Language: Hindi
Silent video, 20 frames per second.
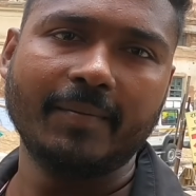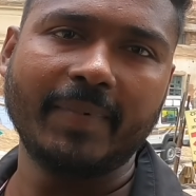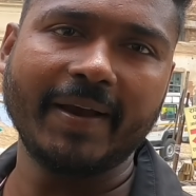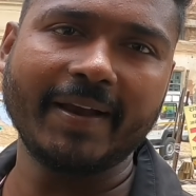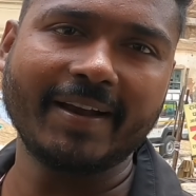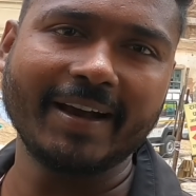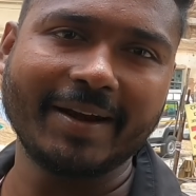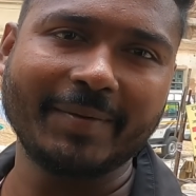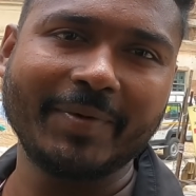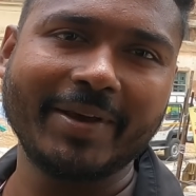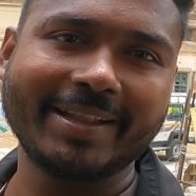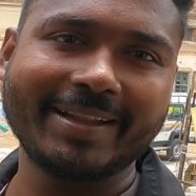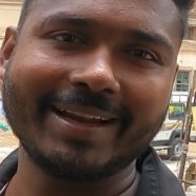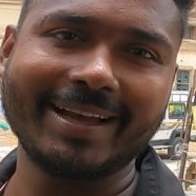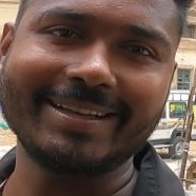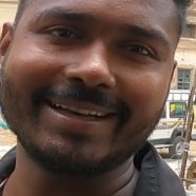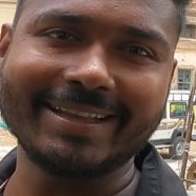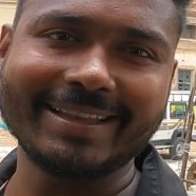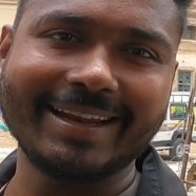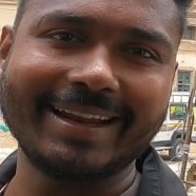भाई गर्मी
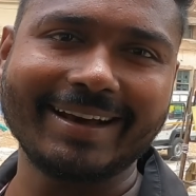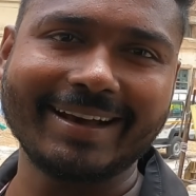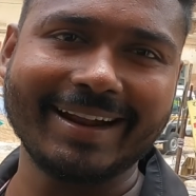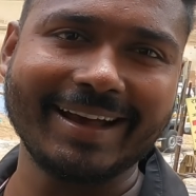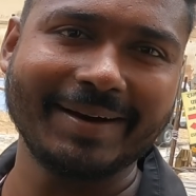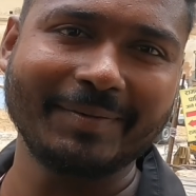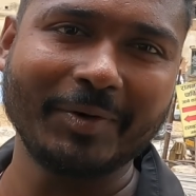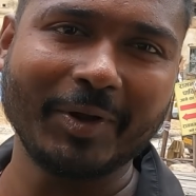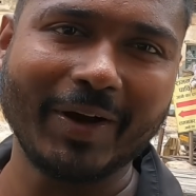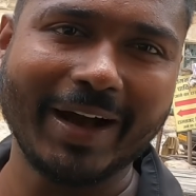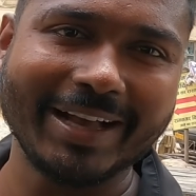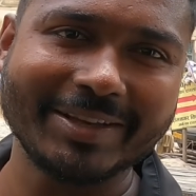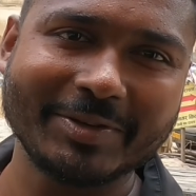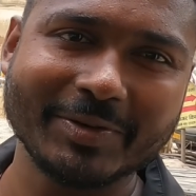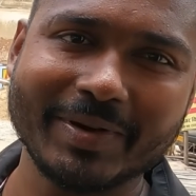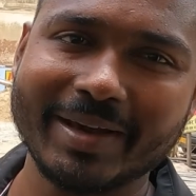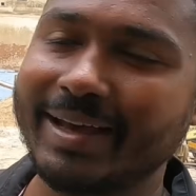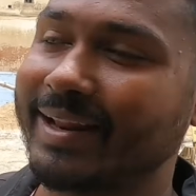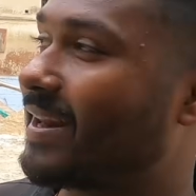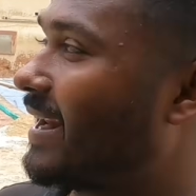इतना ज़्यादा लग रहा है हम लोग आ
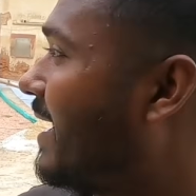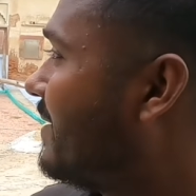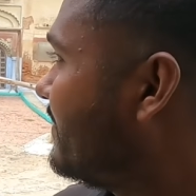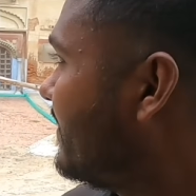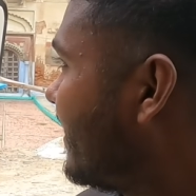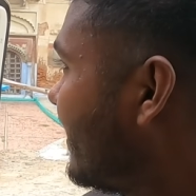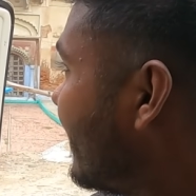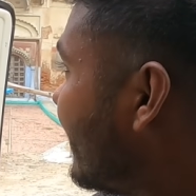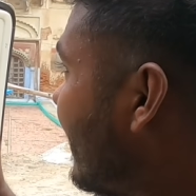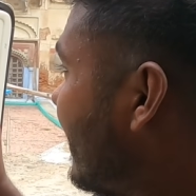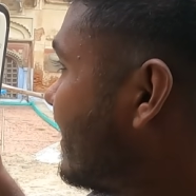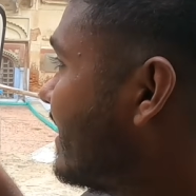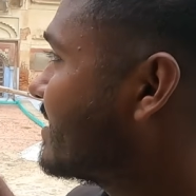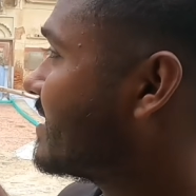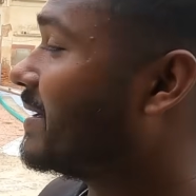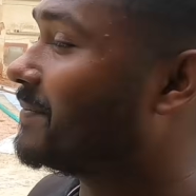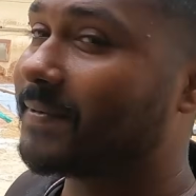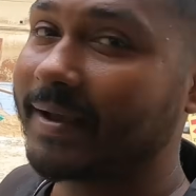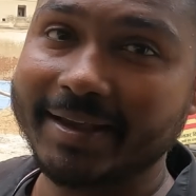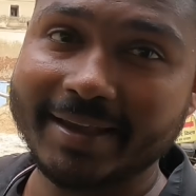चुके हैं रामनगर राजा
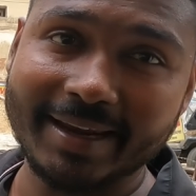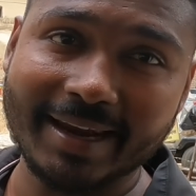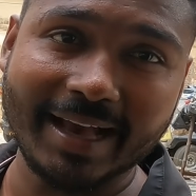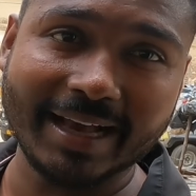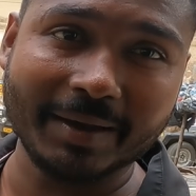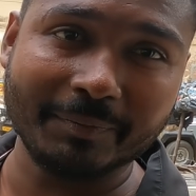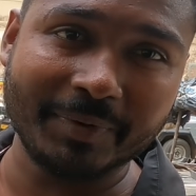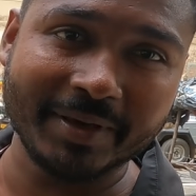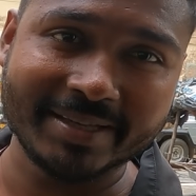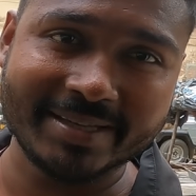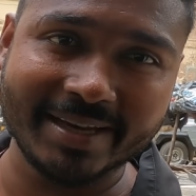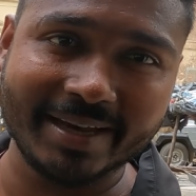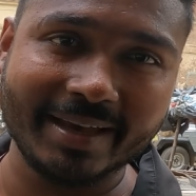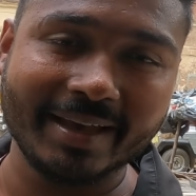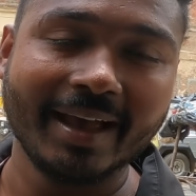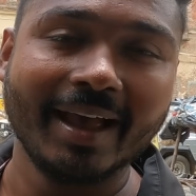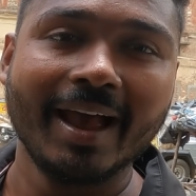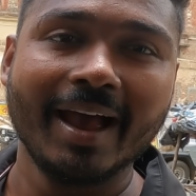साहब के किला के पीछे